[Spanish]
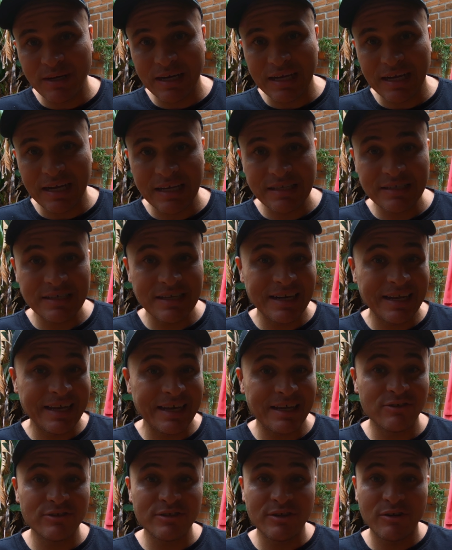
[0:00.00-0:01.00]
en la casa y el
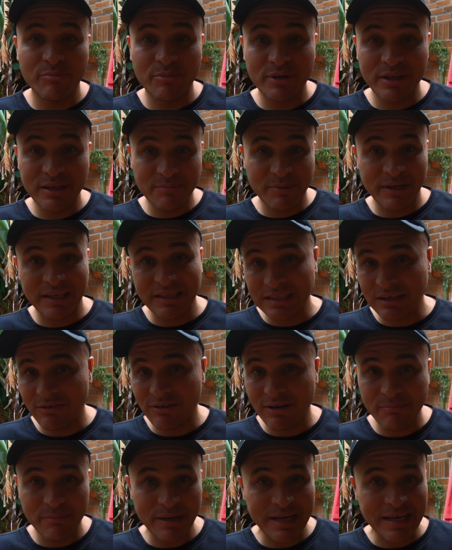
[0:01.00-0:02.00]
que no se lo pide
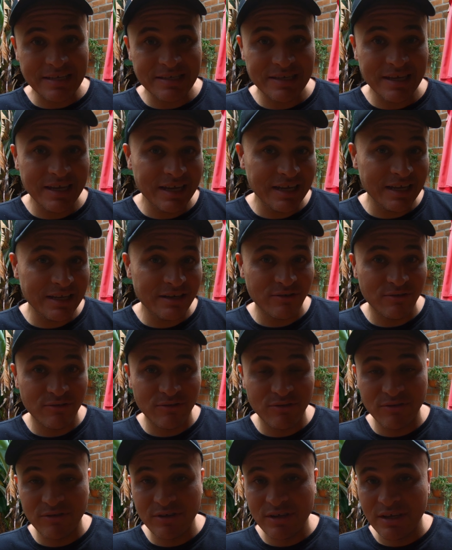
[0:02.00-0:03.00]
prestado al
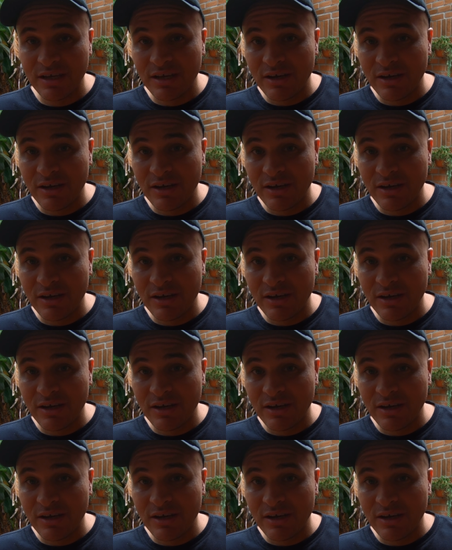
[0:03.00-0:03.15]
vecino